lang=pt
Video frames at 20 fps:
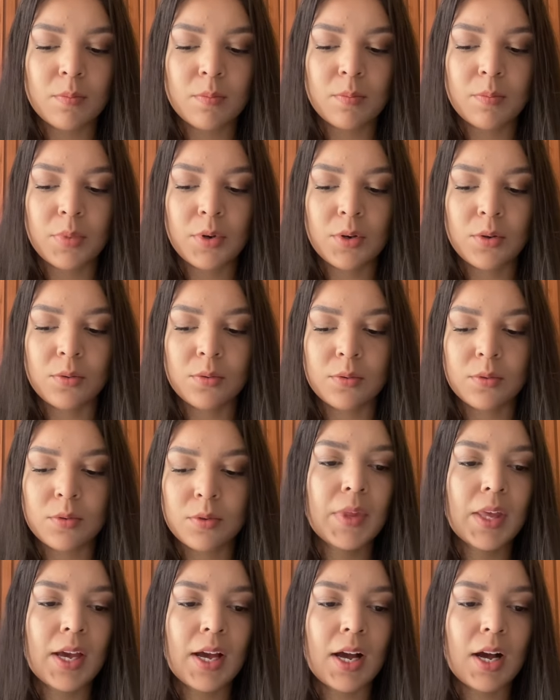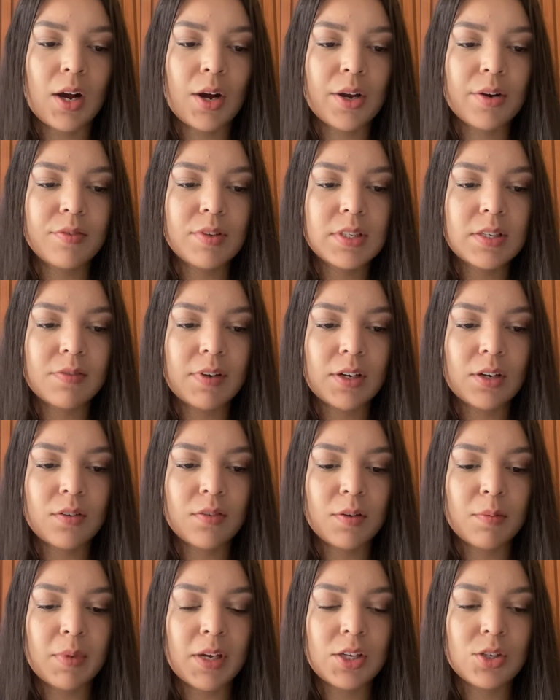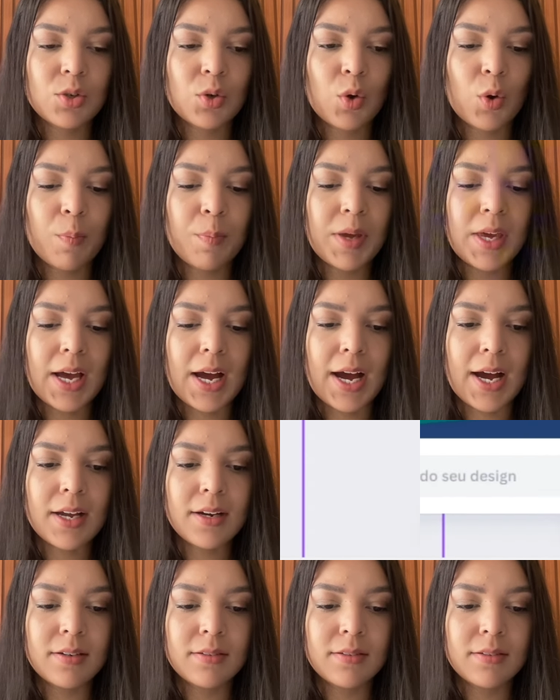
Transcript: Pronto. Agora você vai novamente copiar